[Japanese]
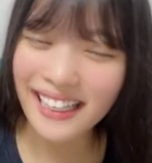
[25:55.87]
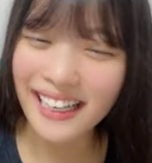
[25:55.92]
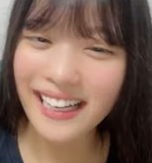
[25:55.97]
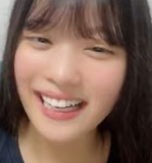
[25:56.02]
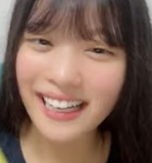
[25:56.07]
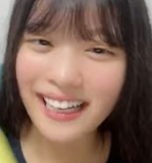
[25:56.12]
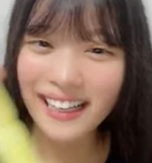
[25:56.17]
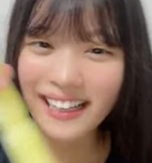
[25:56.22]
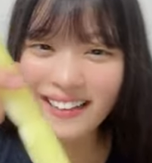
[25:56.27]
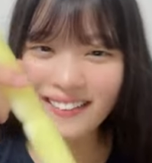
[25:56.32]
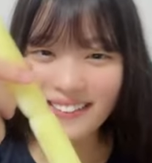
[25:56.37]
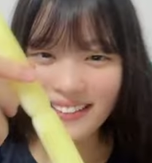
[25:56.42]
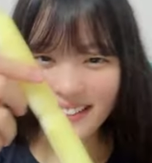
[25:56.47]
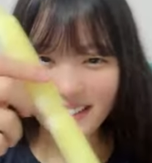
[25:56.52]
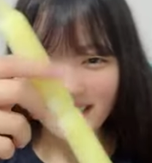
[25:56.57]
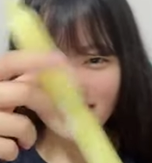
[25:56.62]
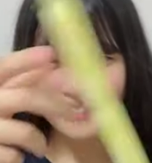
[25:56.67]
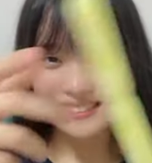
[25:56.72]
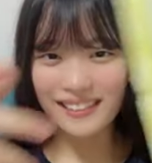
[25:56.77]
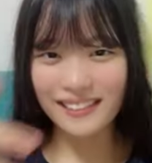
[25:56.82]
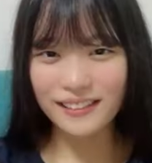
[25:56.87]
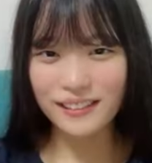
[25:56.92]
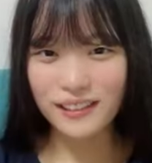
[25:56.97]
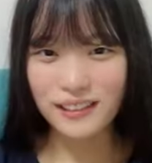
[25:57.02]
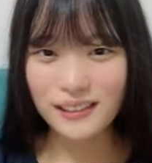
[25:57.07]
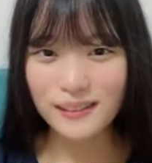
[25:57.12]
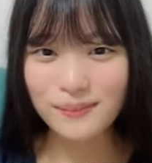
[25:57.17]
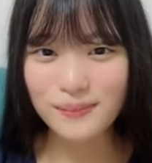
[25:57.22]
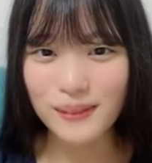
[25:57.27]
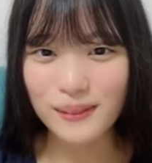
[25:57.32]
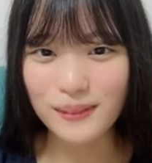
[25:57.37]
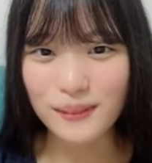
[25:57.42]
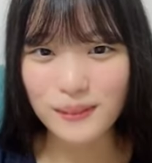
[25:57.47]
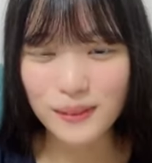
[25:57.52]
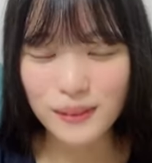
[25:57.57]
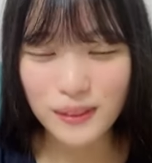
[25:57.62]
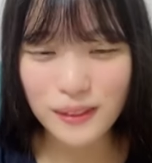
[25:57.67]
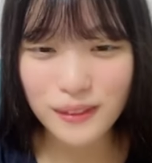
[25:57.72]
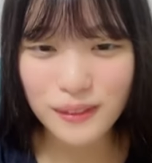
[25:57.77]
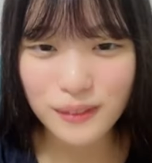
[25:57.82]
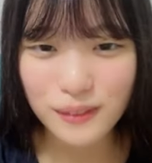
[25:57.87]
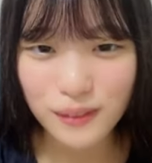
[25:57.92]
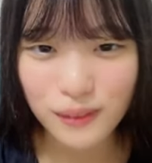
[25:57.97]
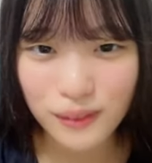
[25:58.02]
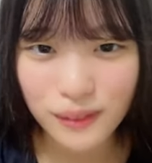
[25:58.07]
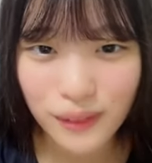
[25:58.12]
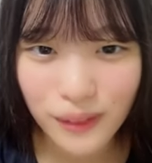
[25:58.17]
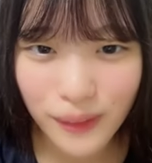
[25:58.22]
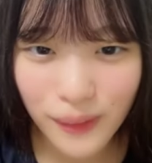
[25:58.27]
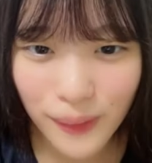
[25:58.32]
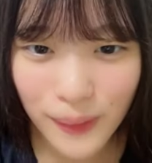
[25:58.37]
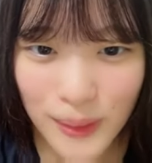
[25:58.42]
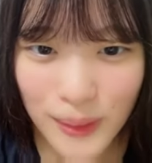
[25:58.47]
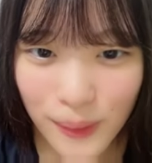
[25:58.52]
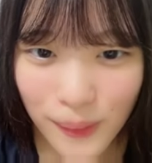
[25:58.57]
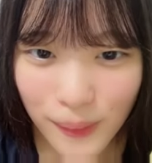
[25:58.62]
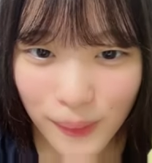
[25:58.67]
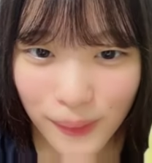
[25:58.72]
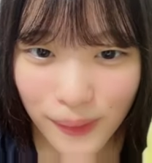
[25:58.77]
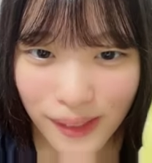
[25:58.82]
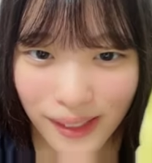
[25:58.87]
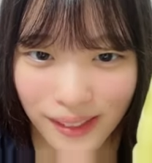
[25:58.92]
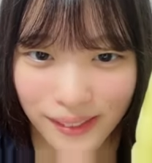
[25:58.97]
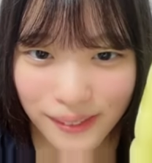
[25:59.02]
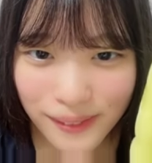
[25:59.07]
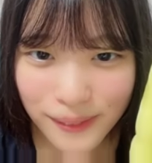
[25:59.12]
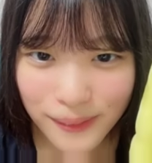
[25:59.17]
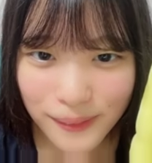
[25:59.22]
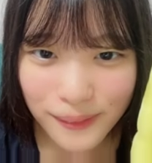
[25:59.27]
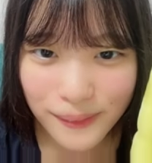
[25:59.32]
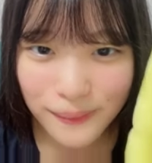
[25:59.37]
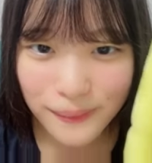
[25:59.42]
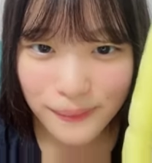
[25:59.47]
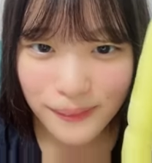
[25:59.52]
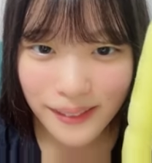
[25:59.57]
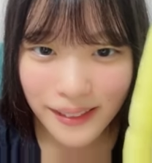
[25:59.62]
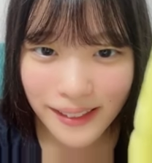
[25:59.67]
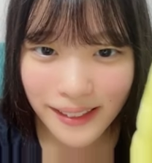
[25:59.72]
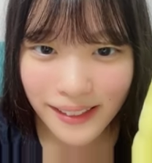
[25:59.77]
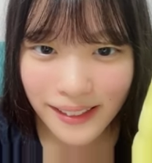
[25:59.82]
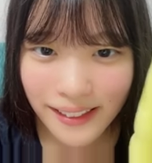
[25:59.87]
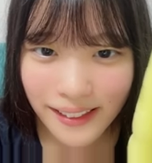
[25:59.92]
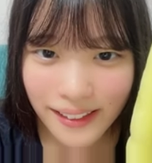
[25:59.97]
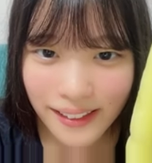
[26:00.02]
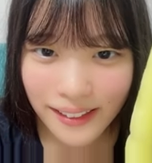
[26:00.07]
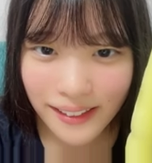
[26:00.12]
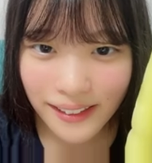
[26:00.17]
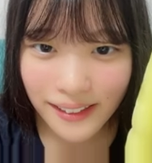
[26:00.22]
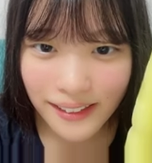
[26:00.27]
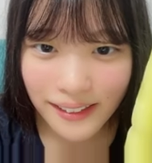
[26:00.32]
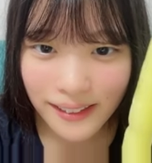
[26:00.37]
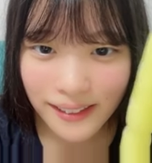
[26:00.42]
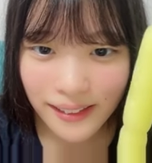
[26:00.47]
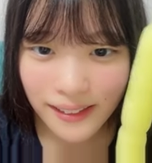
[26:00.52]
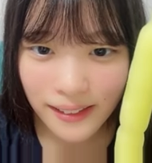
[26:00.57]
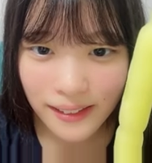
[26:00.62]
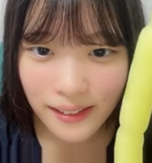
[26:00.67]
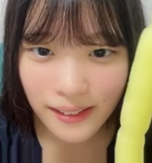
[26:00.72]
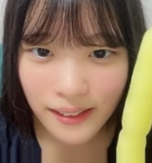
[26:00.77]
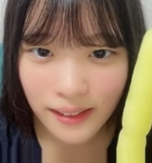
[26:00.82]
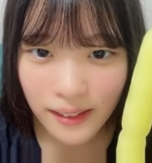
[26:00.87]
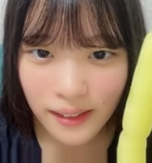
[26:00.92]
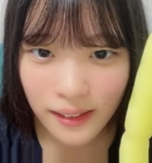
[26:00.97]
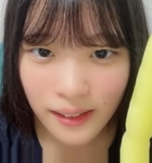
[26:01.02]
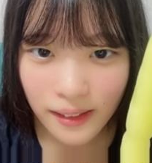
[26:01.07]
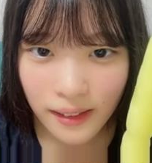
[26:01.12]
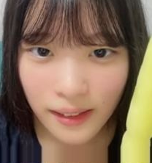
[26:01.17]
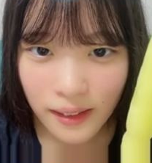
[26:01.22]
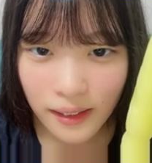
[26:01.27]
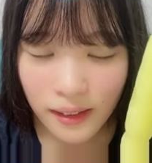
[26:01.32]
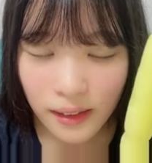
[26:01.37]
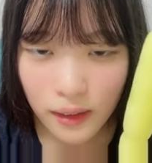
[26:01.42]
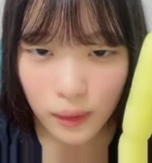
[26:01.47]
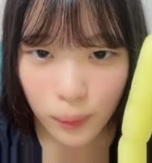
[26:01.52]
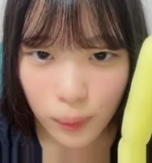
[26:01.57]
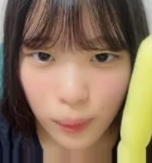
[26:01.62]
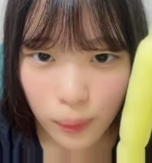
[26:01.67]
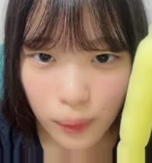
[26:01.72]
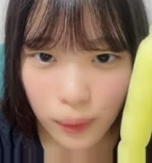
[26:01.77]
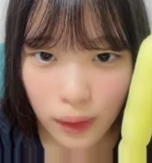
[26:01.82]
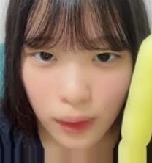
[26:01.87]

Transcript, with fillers: じゃあまた明日チューペットチューチューえー、いろいろあるへえいろ